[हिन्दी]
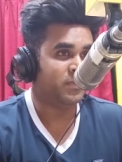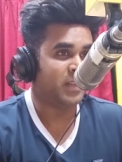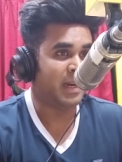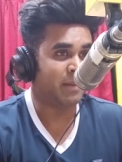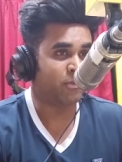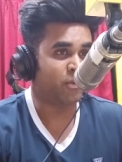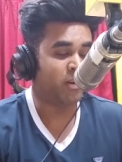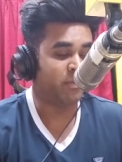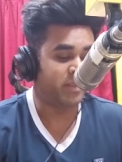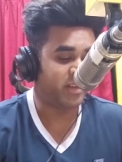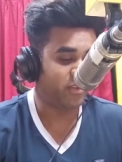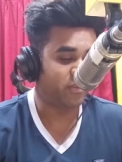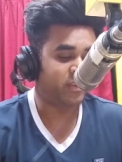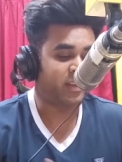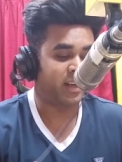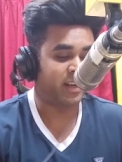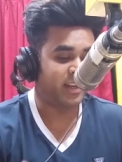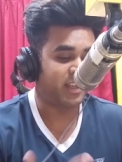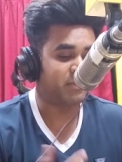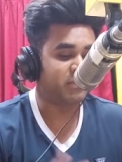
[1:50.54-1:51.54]
आपको अपग्रेड तो
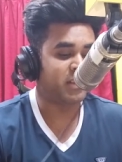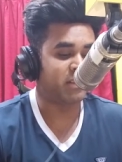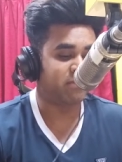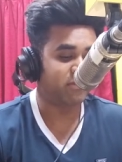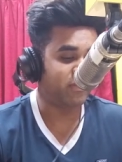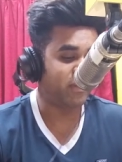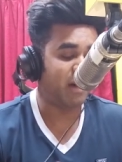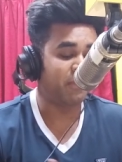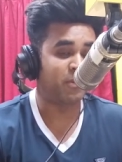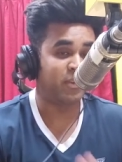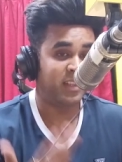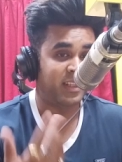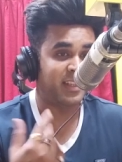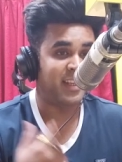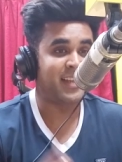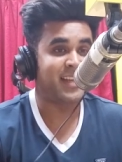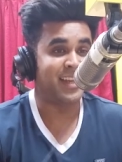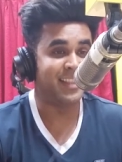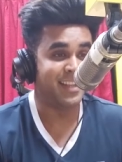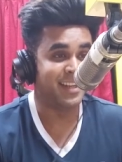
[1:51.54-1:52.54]
कर रहे हैं हम सब आपको देखना
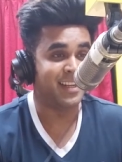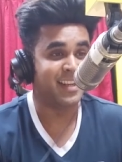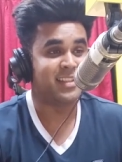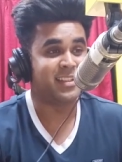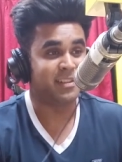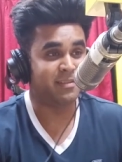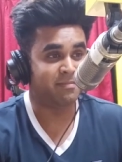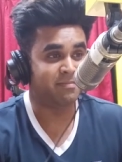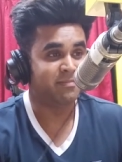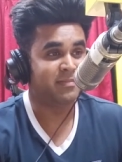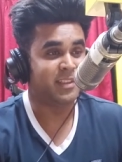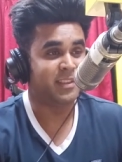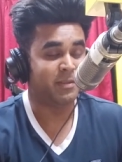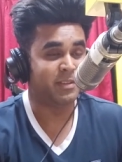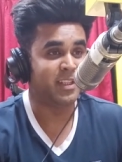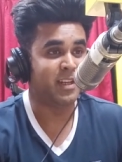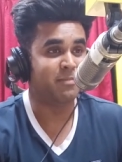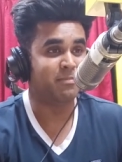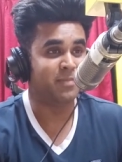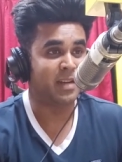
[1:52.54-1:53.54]
है क्या देखना है सर
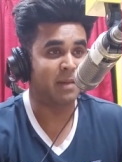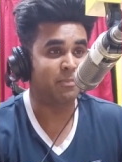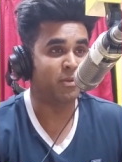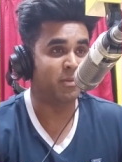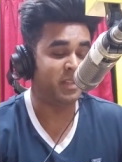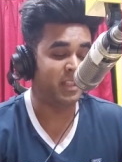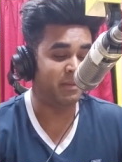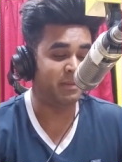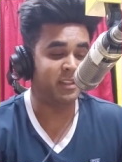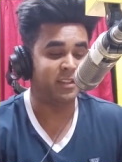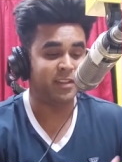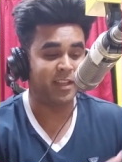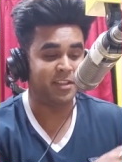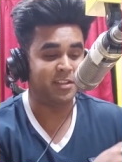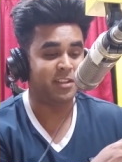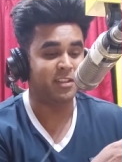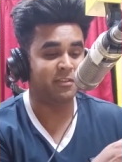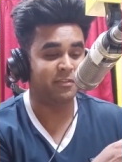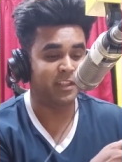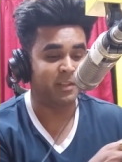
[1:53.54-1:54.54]
समझिए आप आपको मतलब इतनी सारी
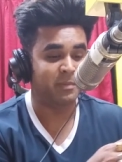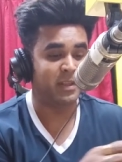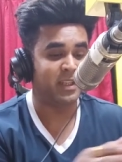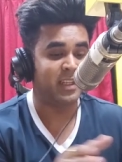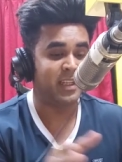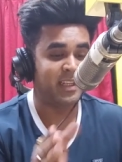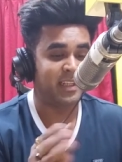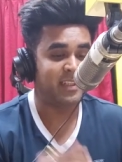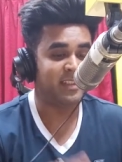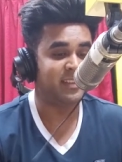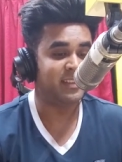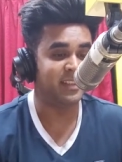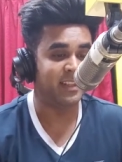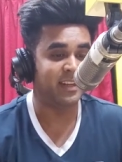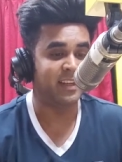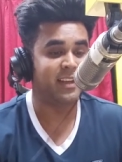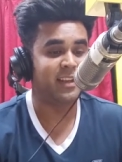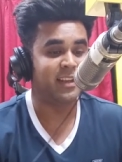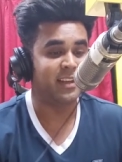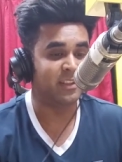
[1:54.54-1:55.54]
चीज़ें फ्री में दे
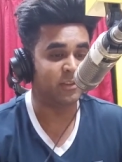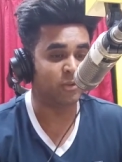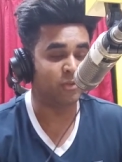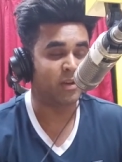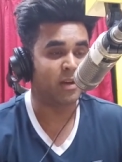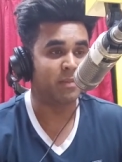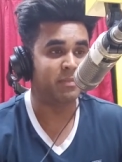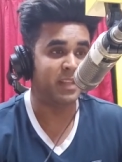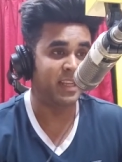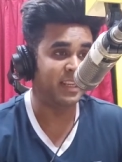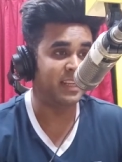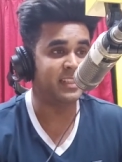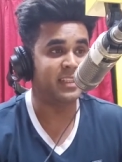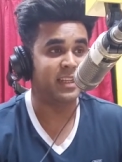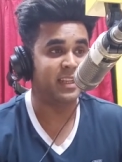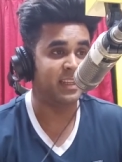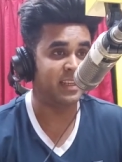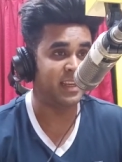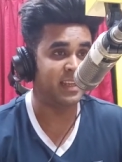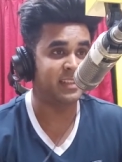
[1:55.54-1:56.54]
रहे हैं तो आप देख लीजिए
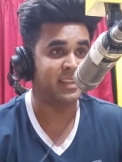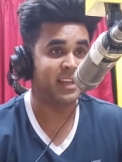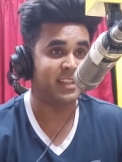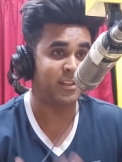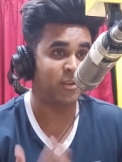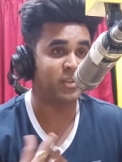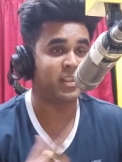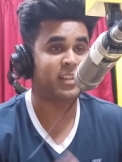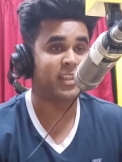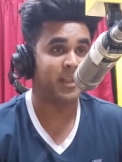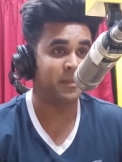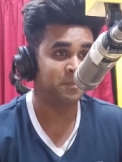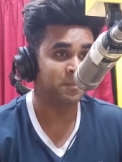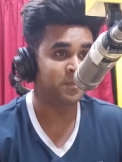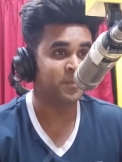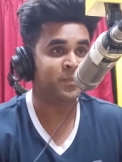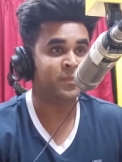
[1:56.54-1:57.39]
कि ये ऐसे कैसे हो सकता है